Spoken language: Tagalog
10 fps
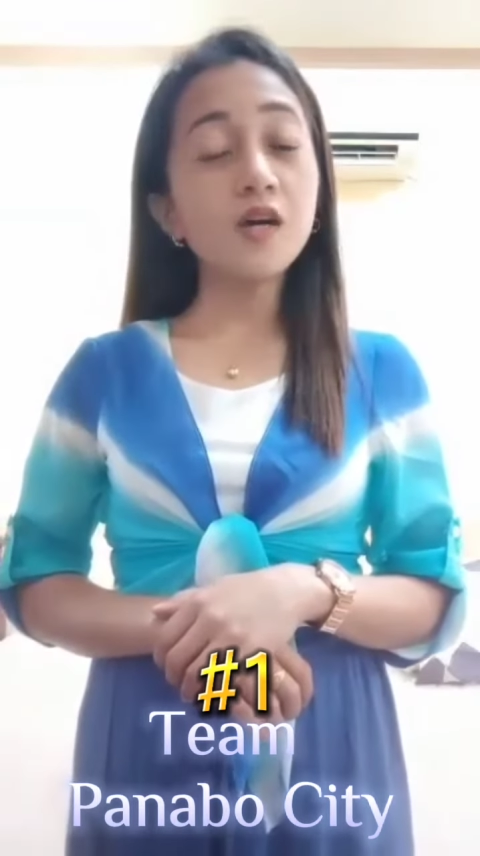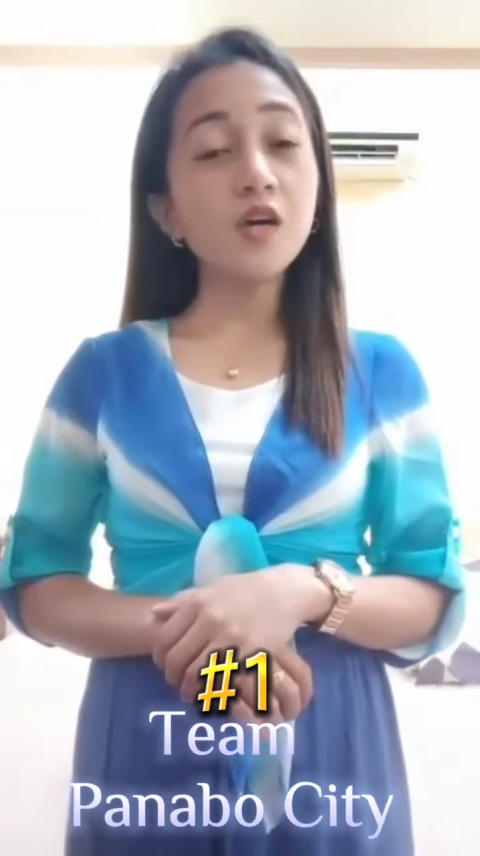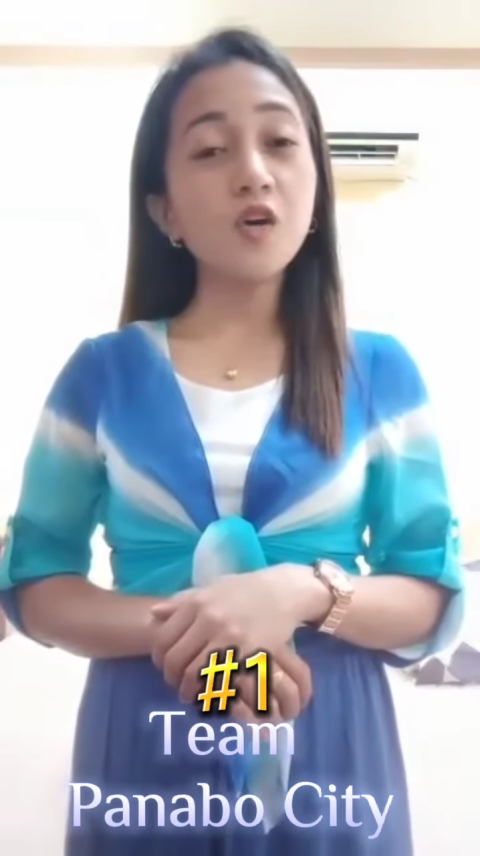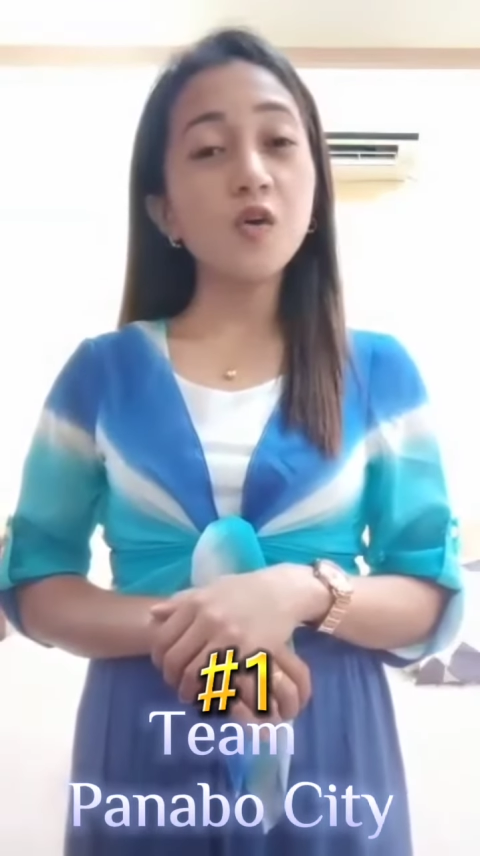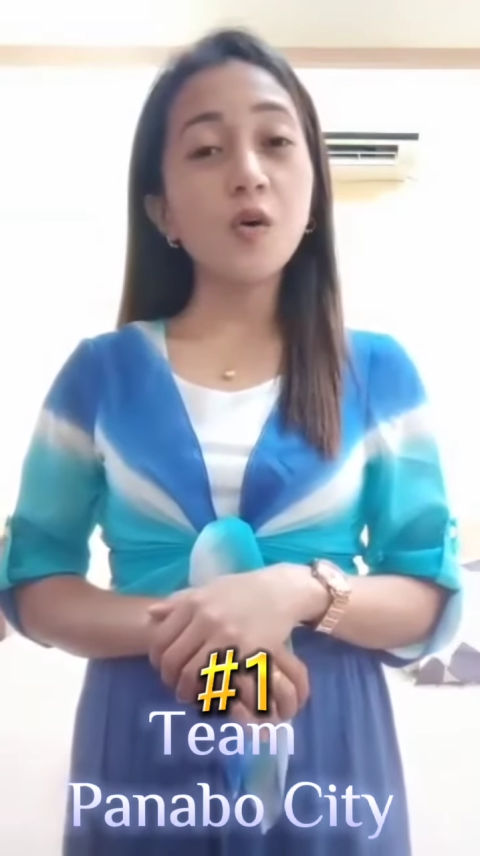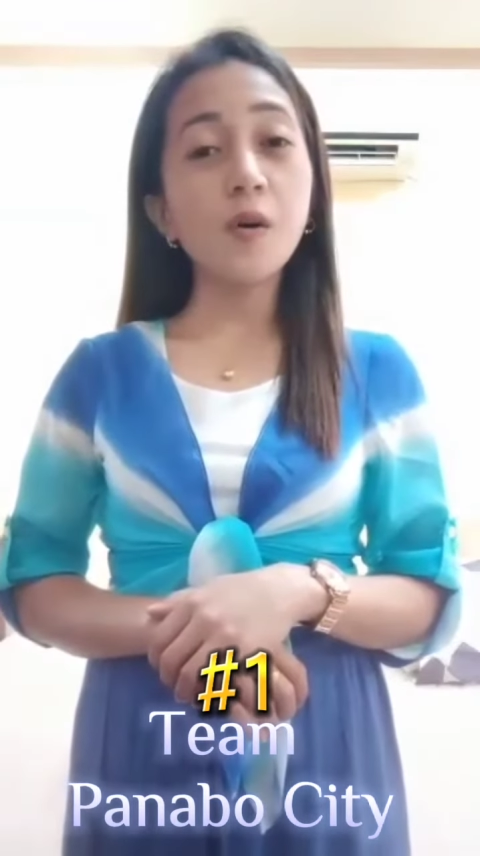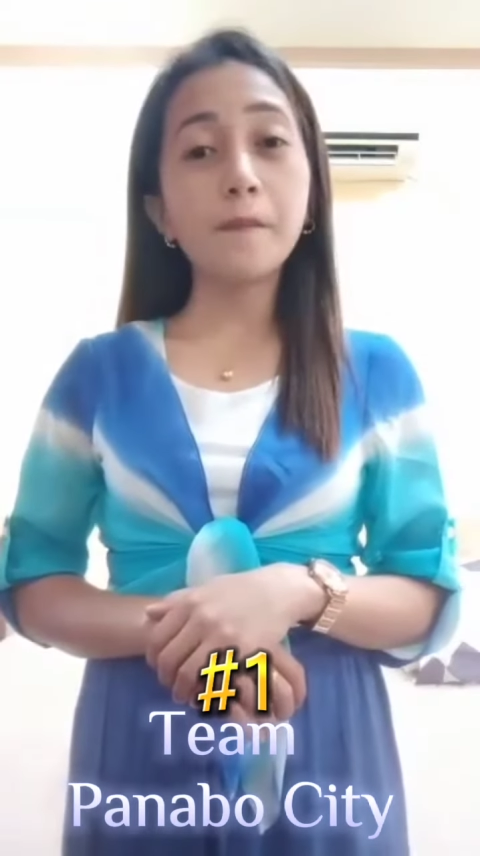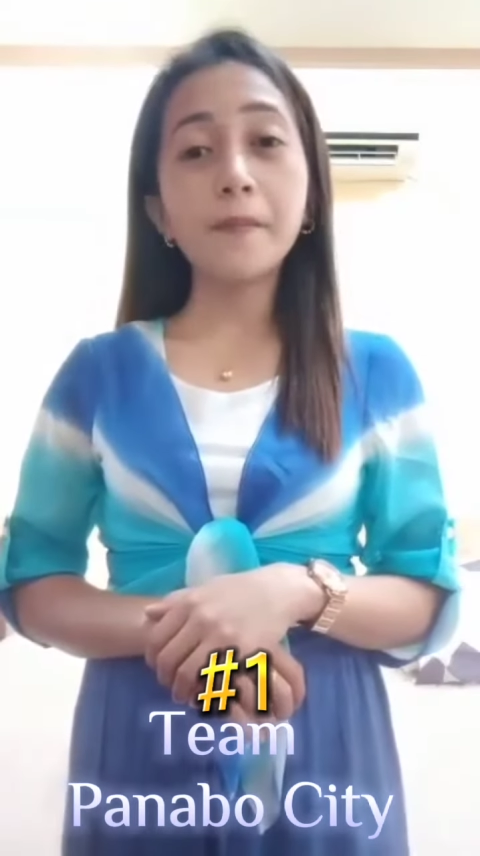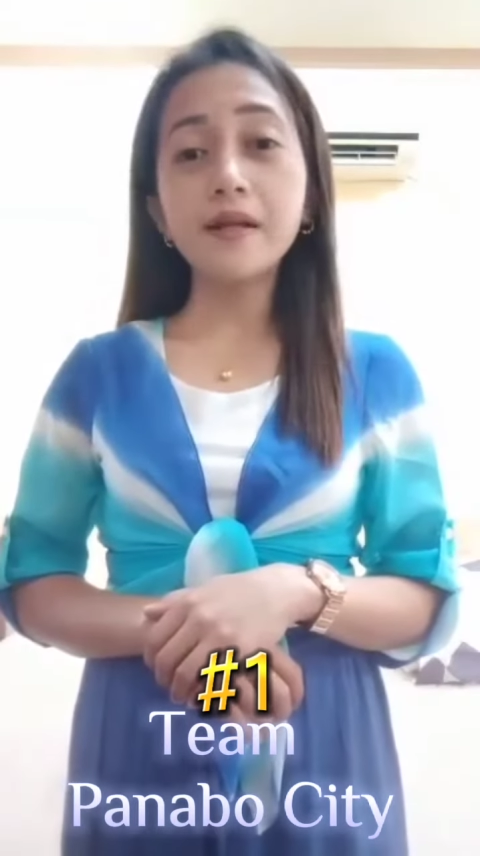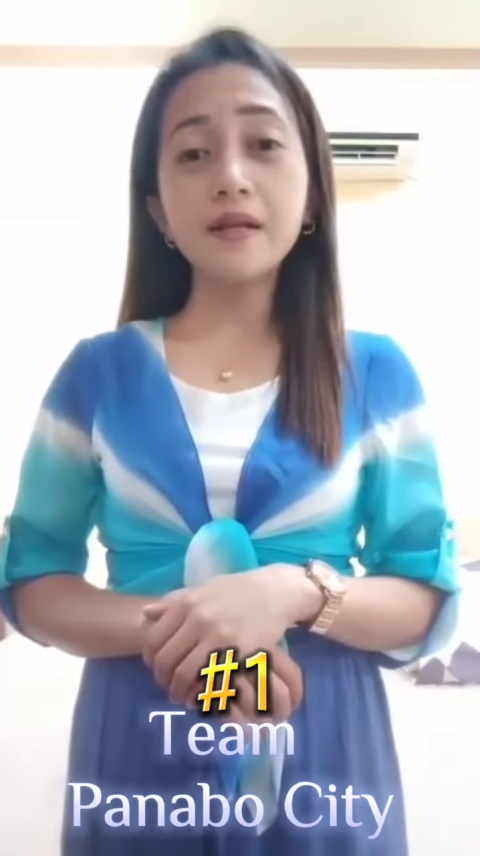iyong
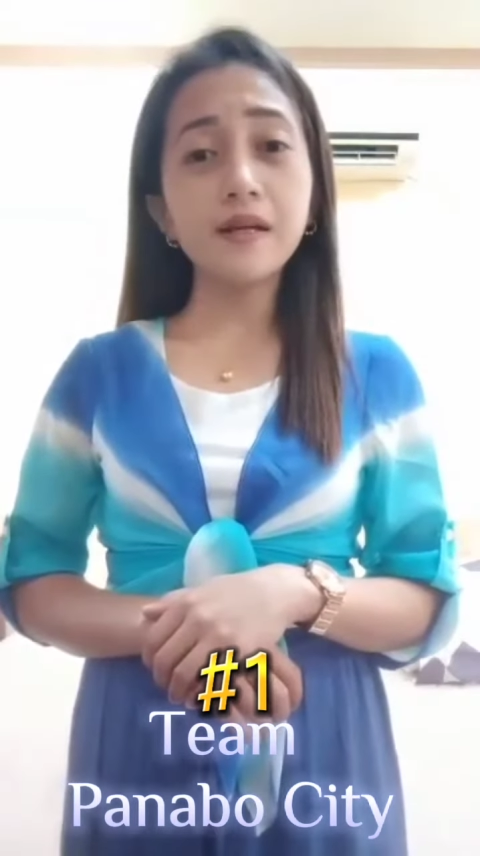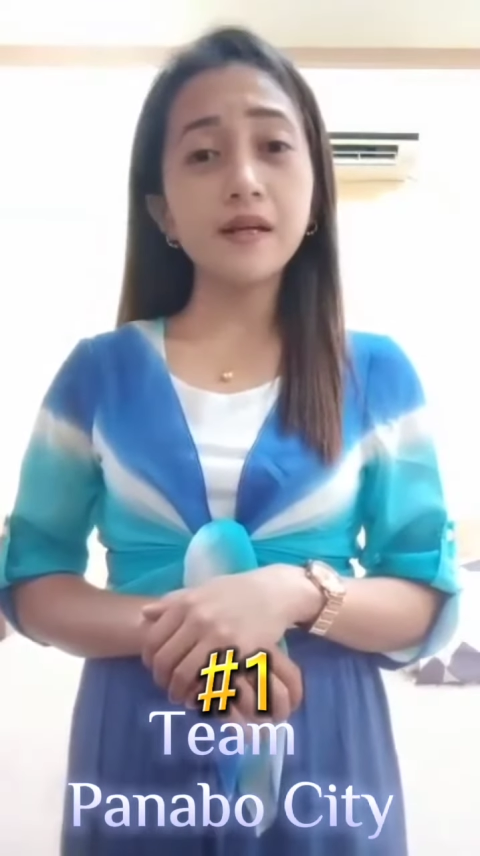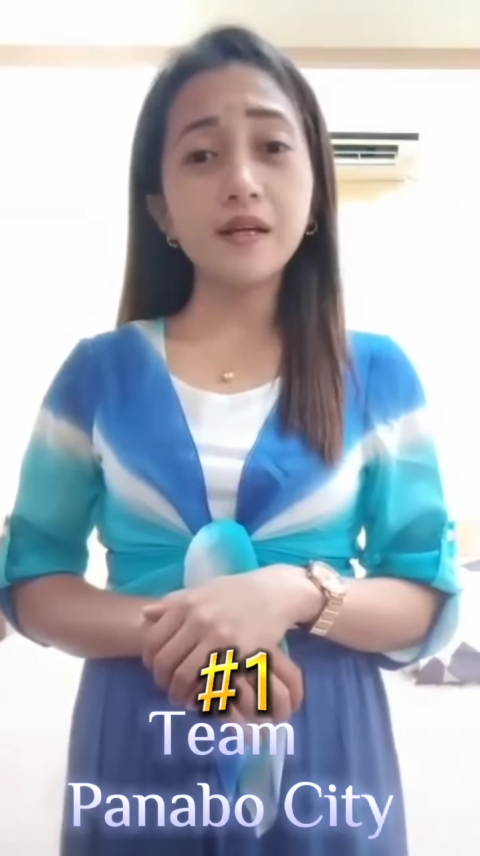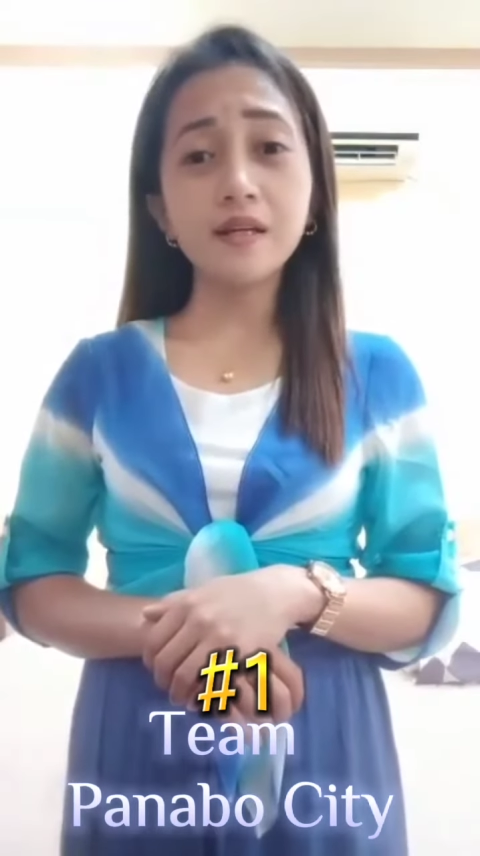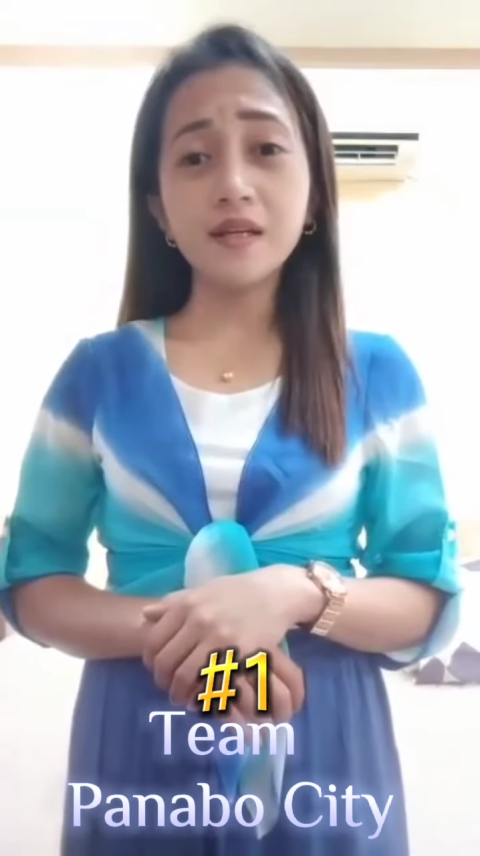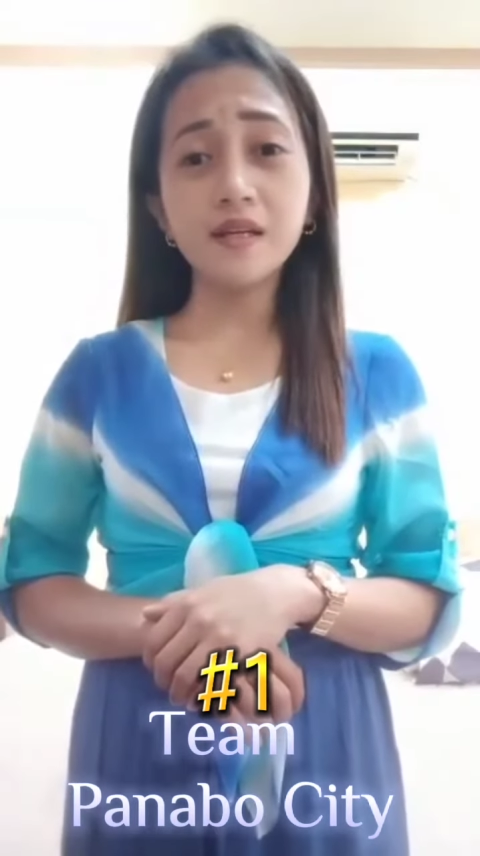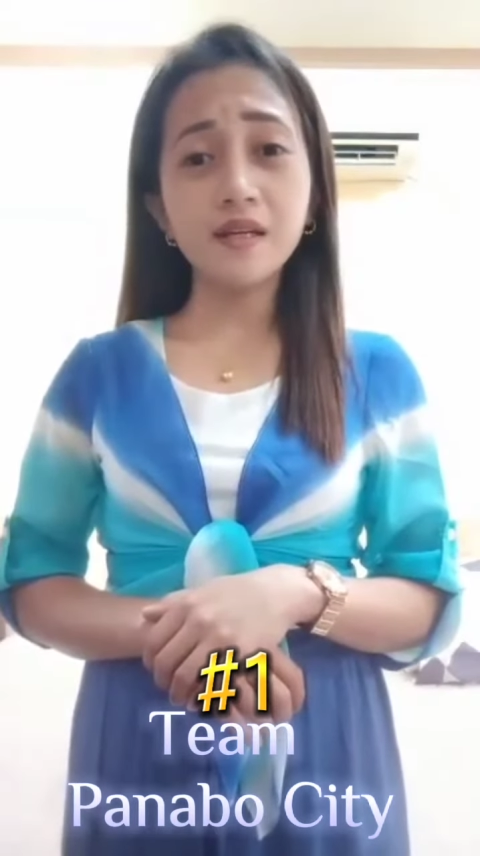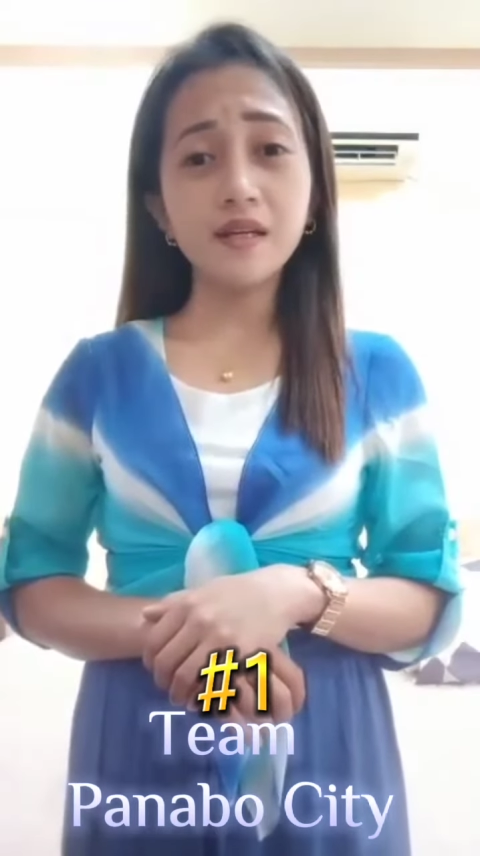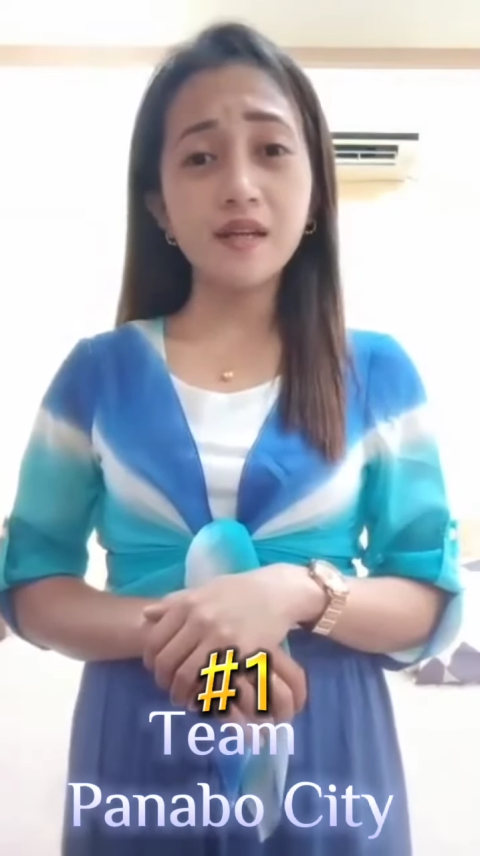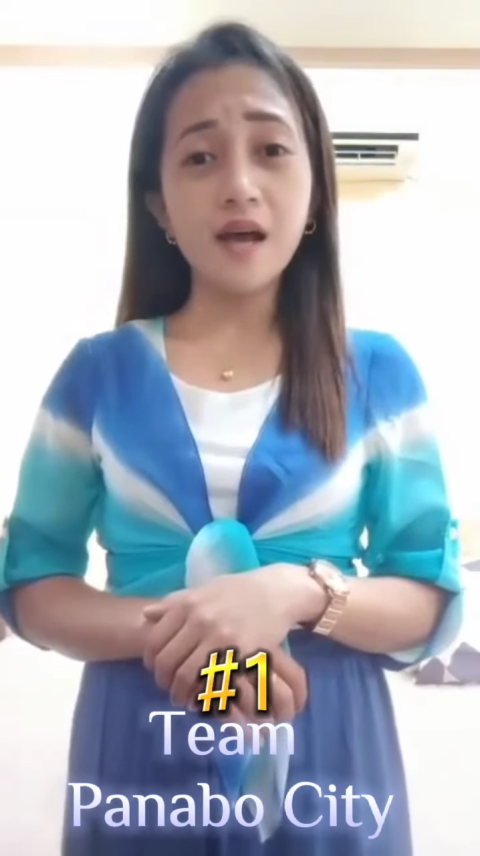paligid